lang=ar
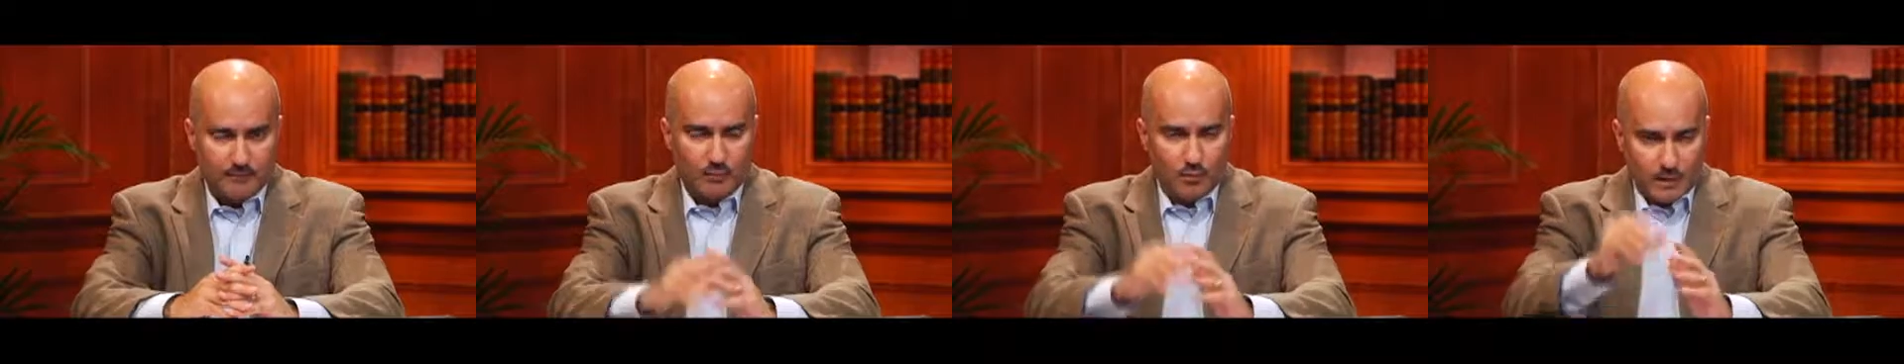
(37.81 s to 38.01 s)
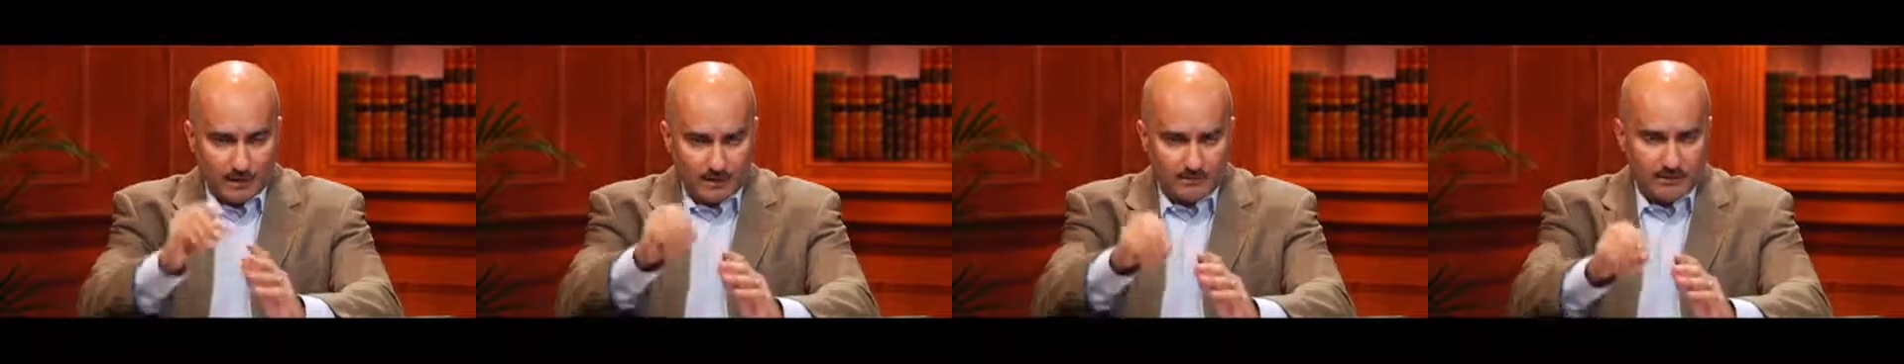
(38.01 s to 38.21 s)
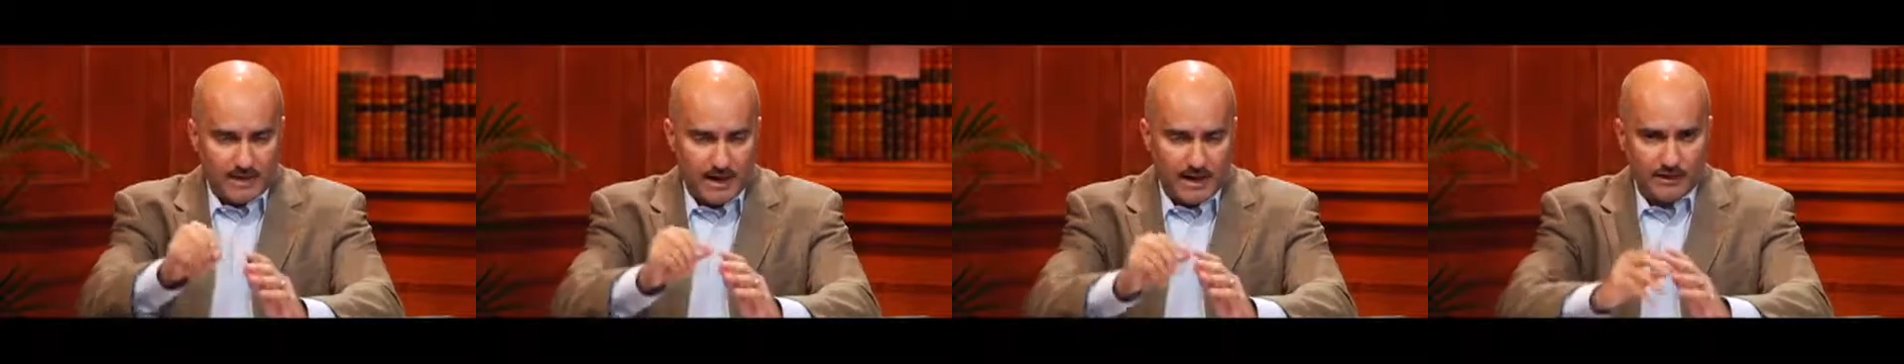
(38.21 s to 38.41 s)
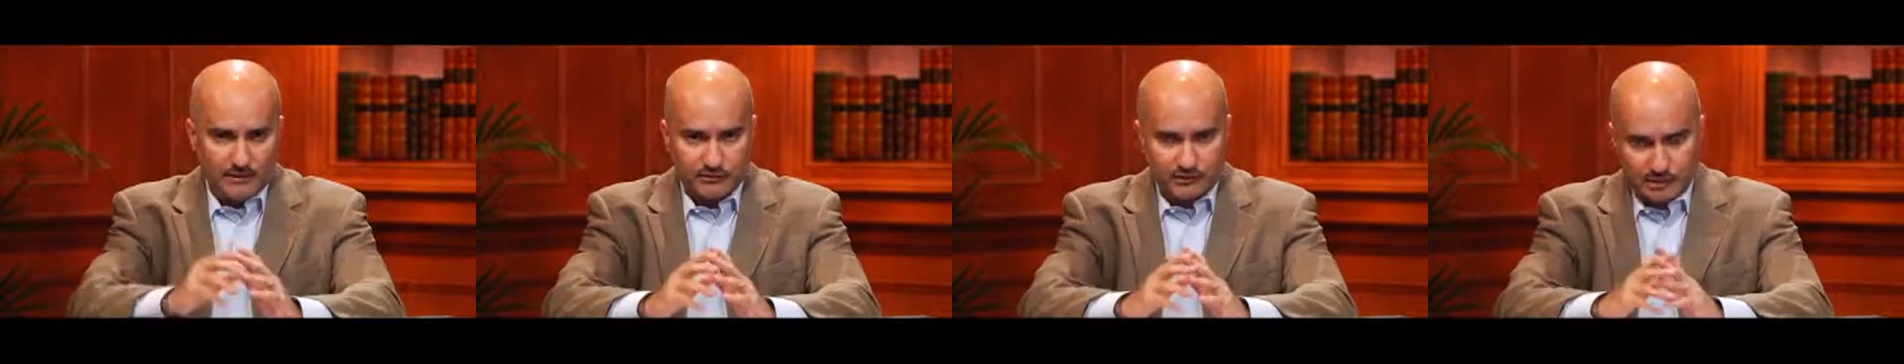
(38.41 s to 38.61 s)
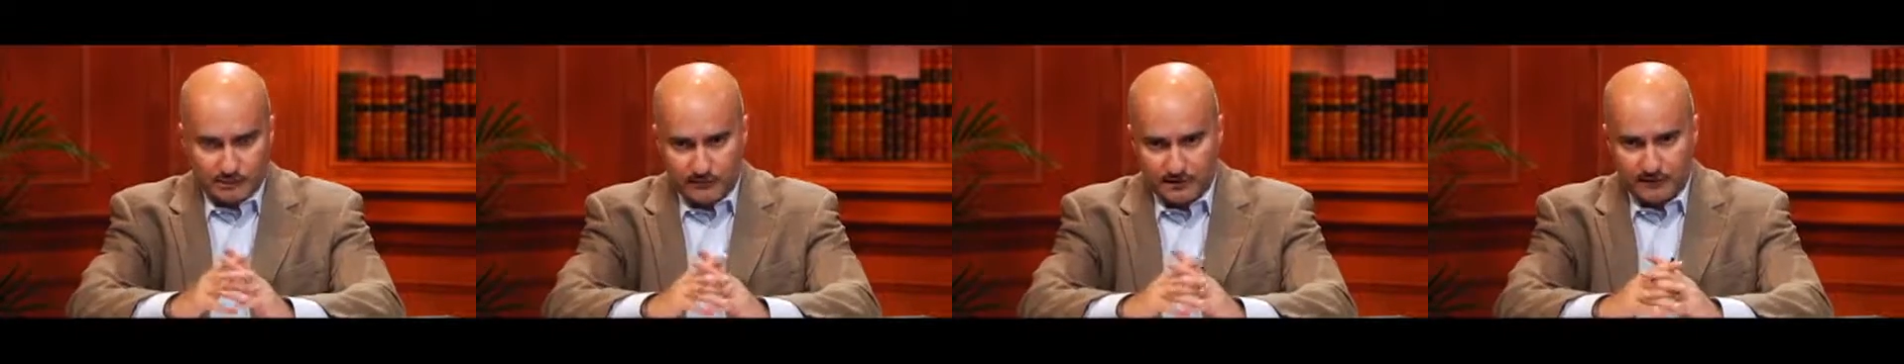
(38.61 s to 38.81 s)
وقت ما
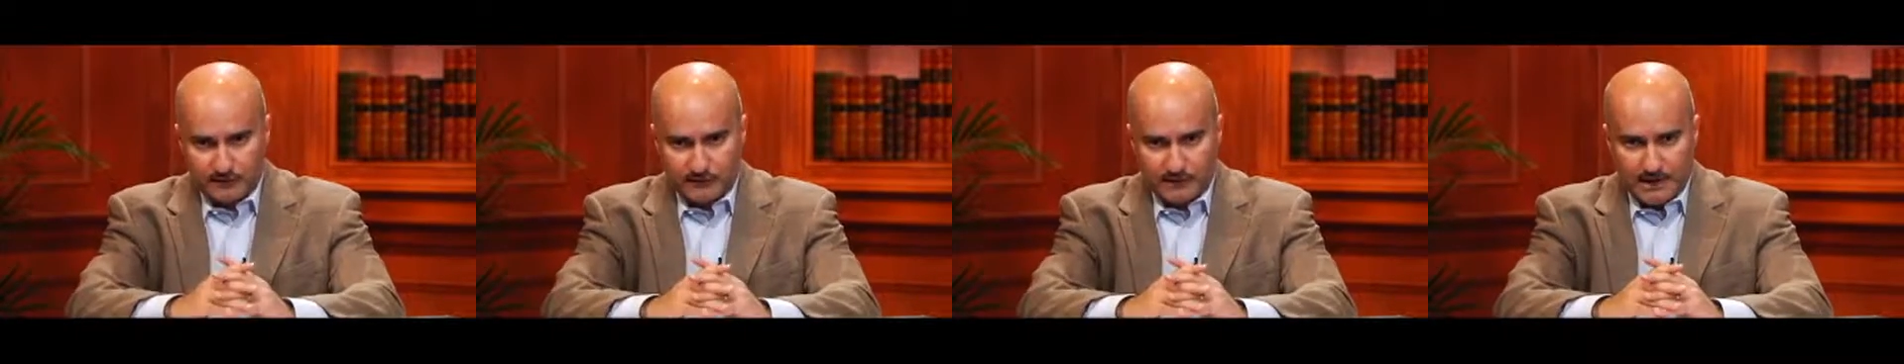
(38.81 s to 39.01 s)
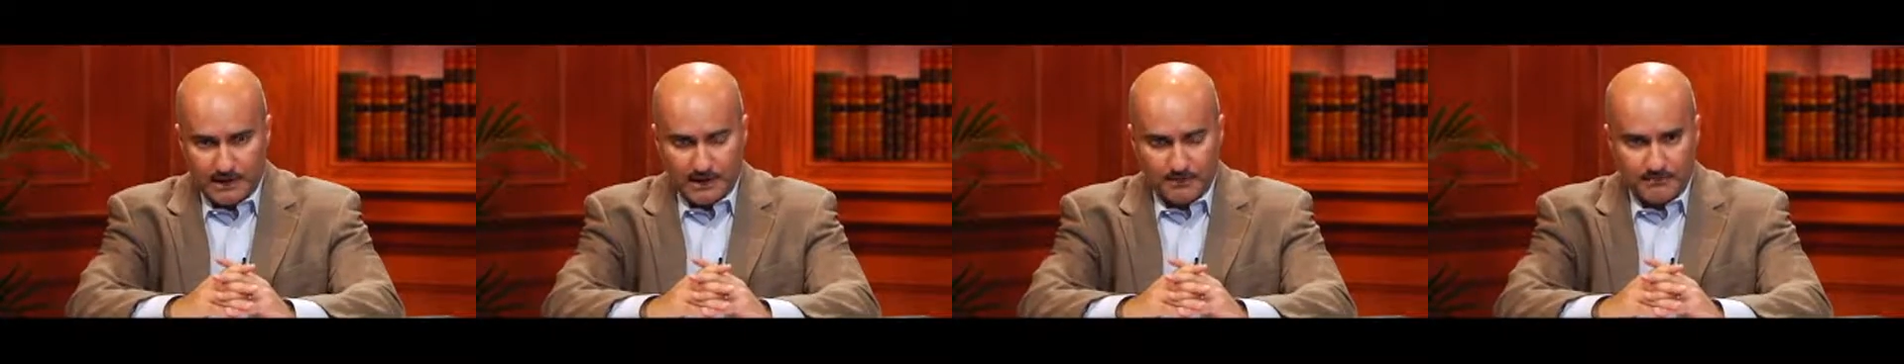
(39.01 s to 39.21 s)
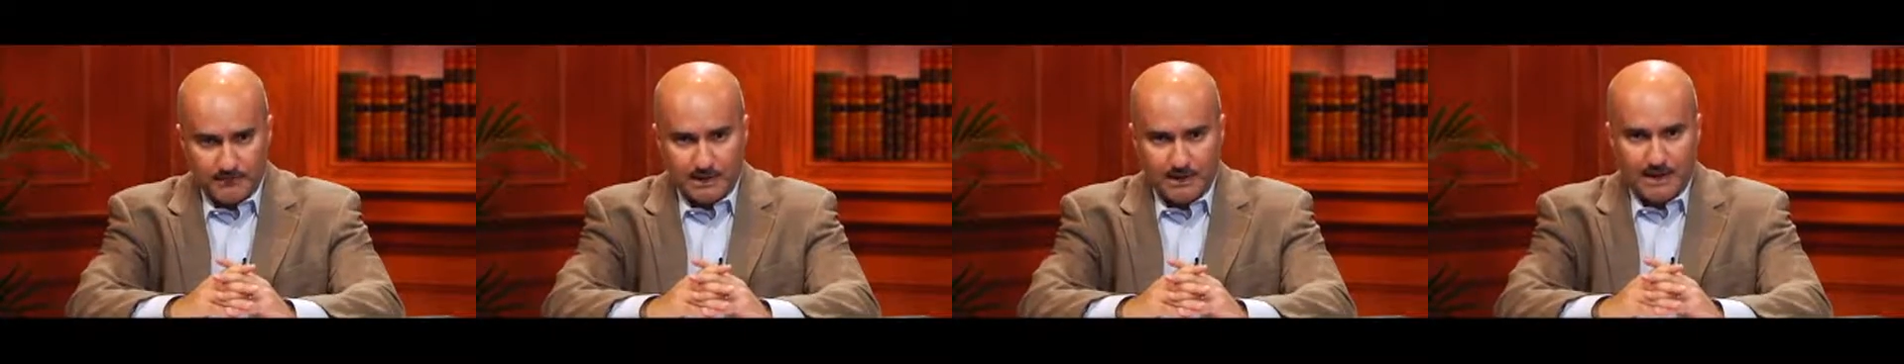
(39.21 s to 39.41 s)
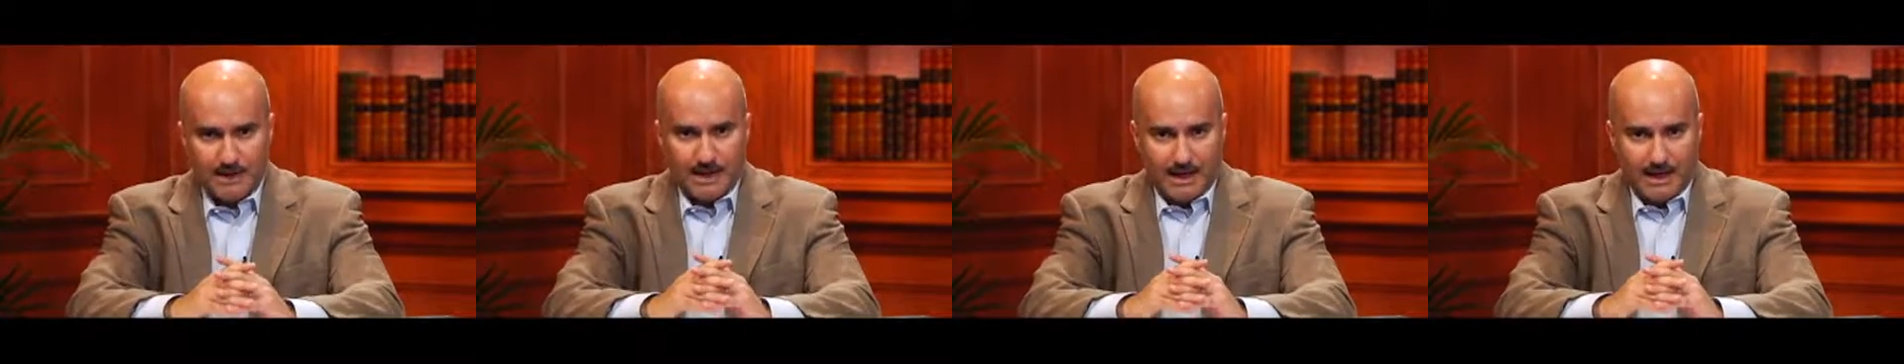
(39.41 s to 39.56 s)
عاش نبي الاسلام